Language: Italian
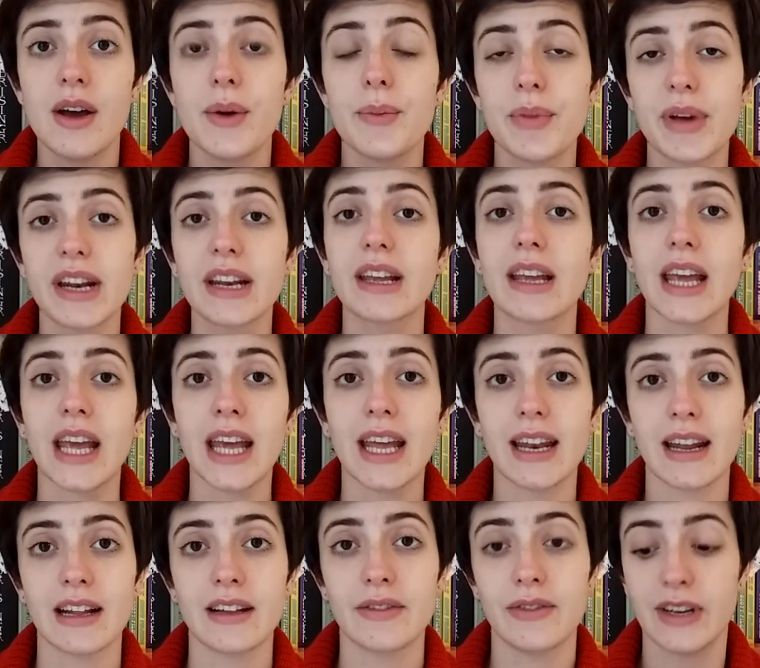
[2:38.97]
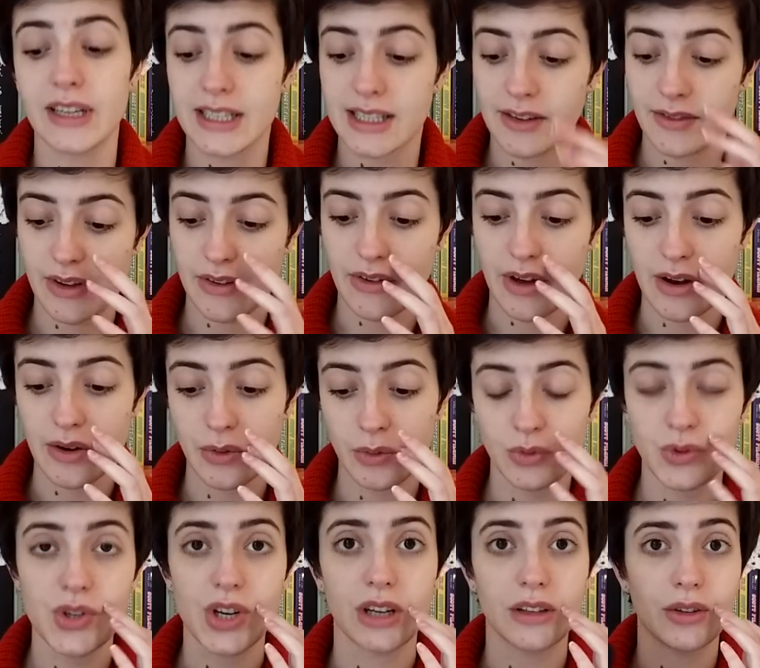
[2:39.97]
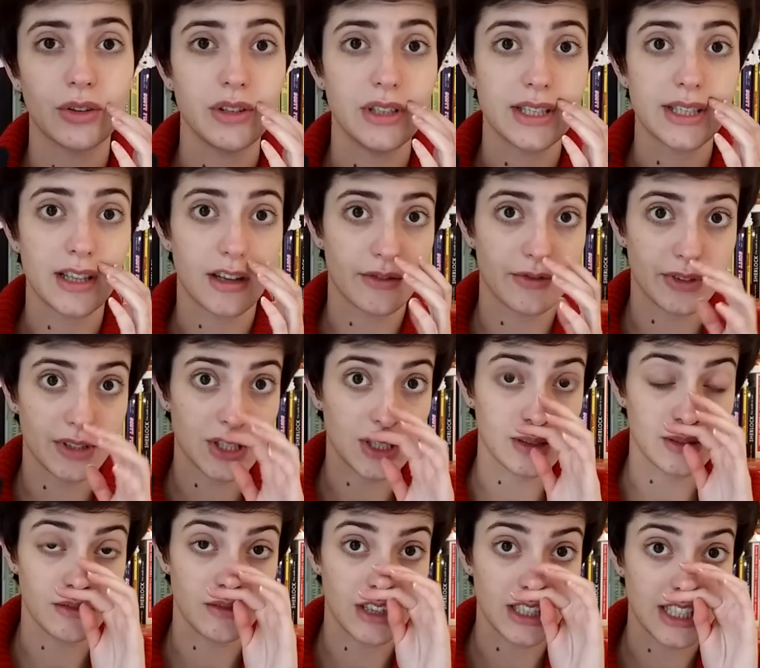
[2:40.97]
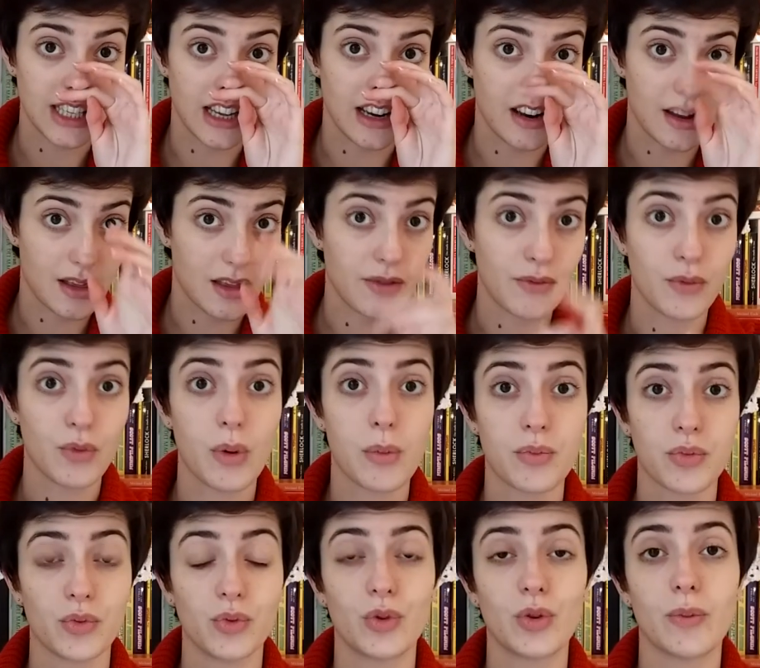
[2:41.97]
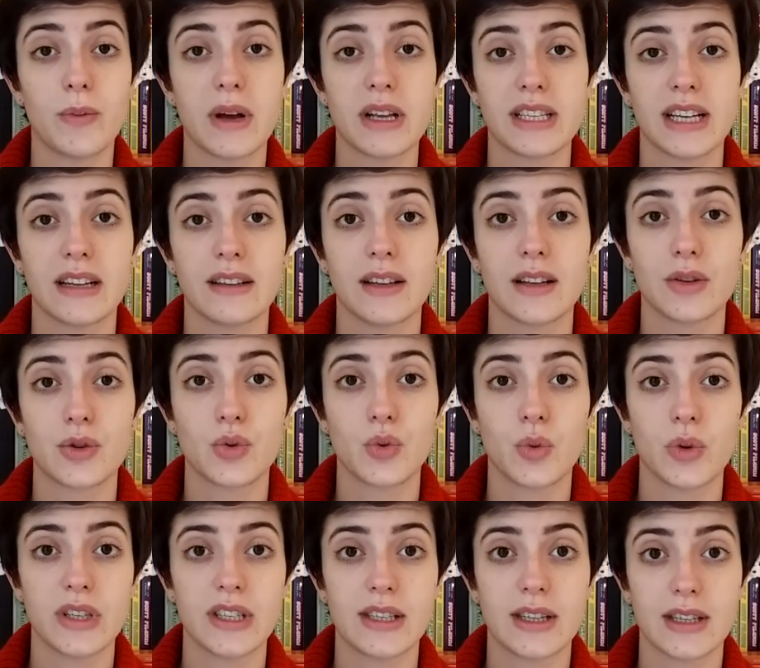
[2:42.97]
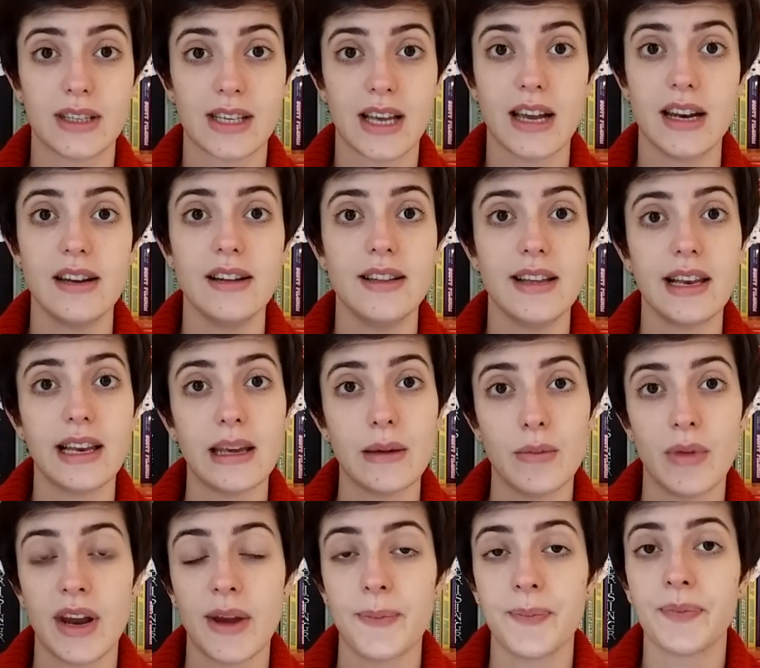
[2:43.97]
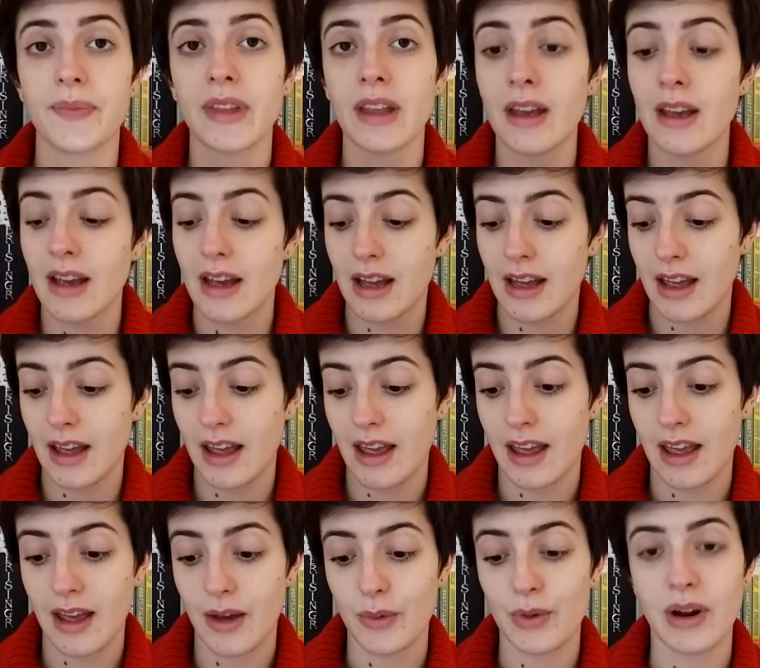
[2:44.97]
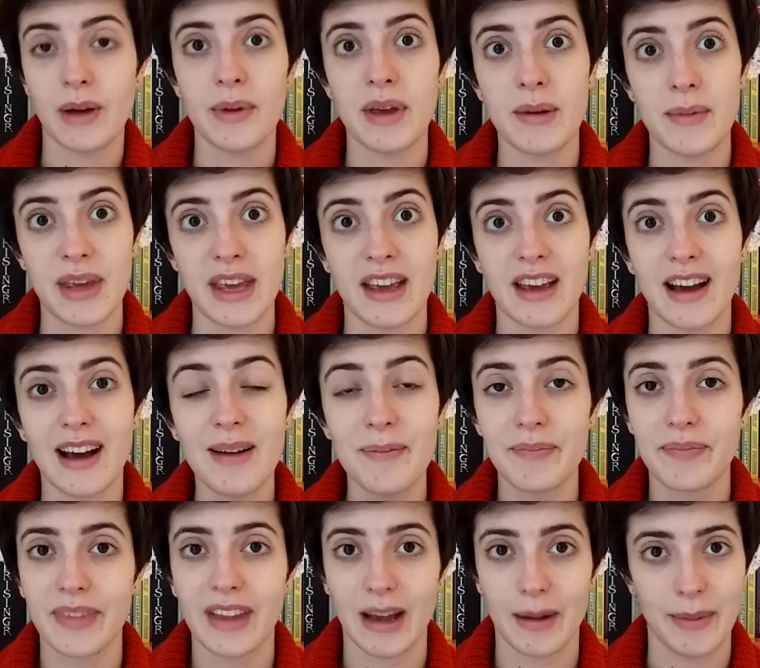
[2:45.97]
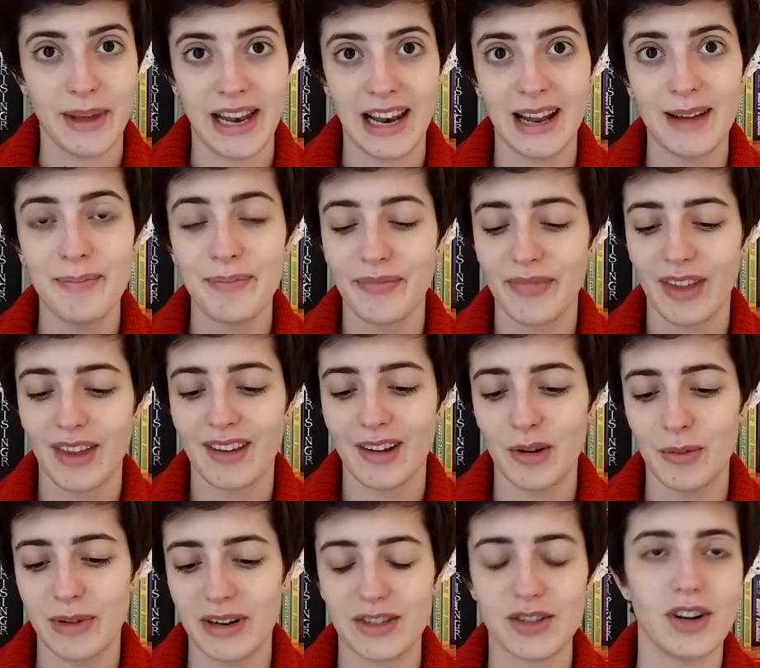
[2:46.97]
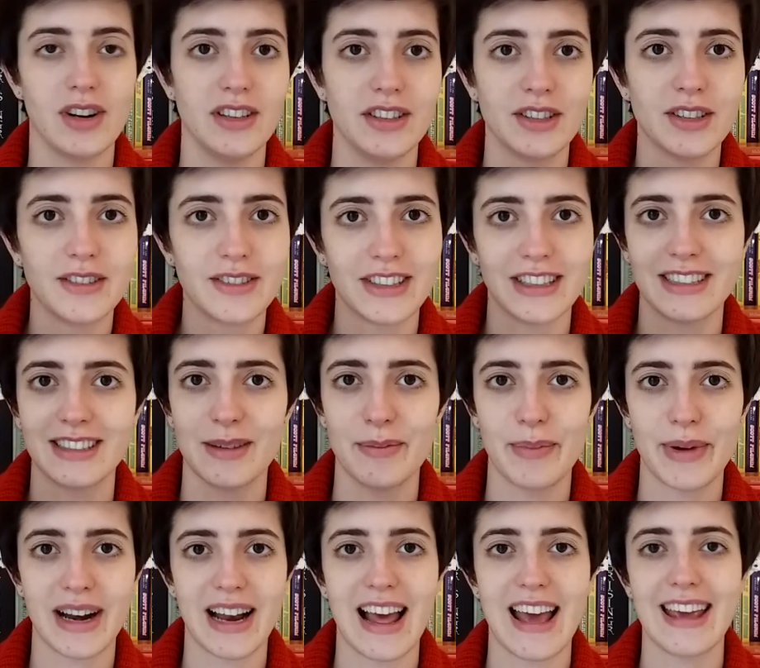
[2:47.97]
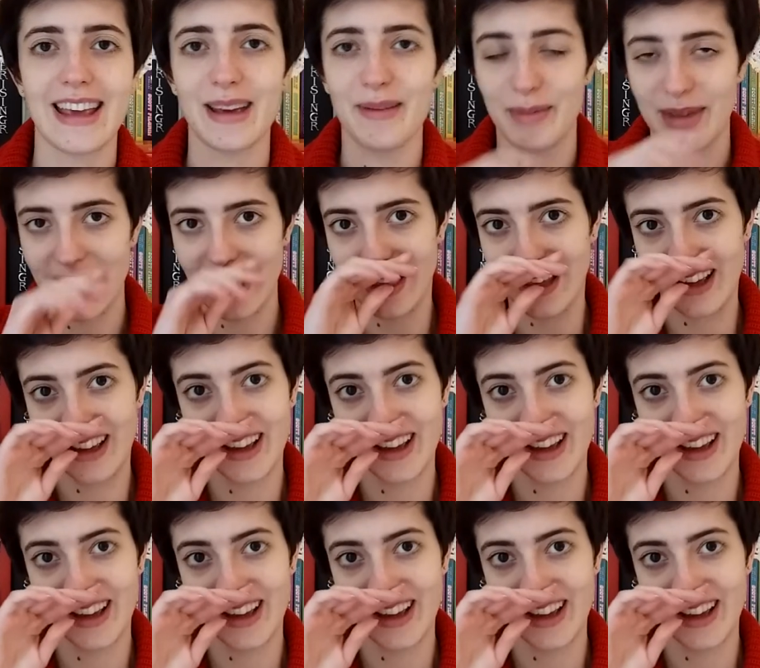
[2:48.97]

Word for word: perché Netflix aveva annunciato di star facendo una serie tv appunto basata su questa serie di libri e una mia amica, Camilla, come al solito, è sempre lei che mi